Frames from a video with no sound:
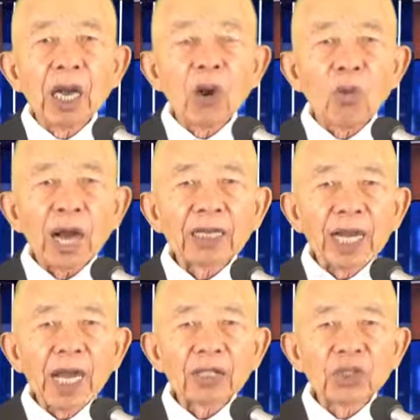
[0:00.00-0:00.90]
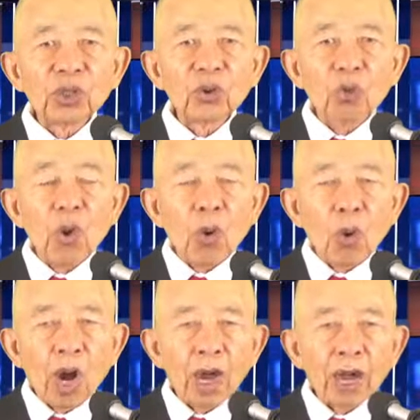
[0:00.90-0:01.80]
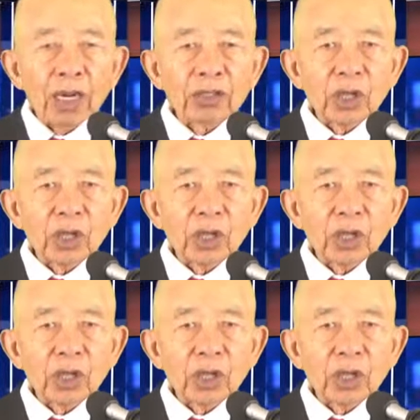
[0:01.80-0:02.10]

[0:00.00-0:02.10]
夸大就啊，